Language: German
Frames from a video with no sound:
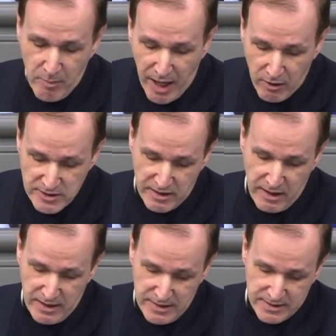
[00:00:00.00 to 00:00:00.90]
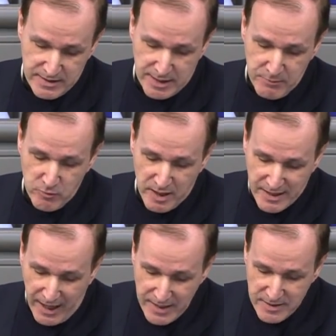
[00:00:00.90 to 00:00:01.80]
Bei Ausländern insgesamt über
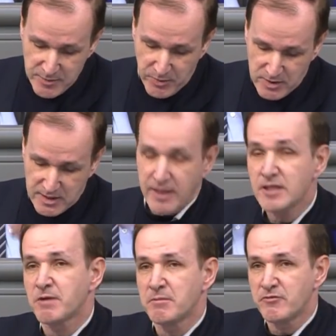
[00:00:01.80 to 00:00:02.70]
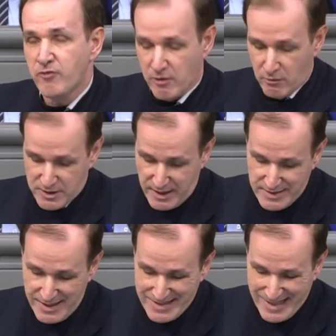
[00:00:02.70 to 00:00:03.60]
30 Prozent, bei
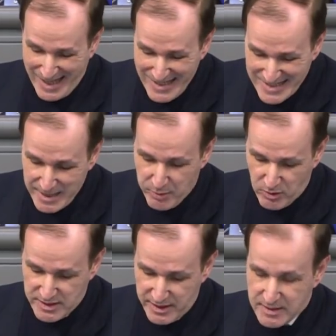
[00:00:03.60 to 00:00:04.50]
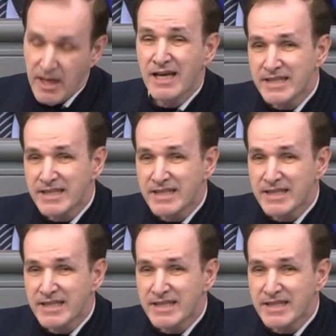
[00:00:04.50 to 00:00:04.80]
Bevölkerungsanteil 13 Prozent.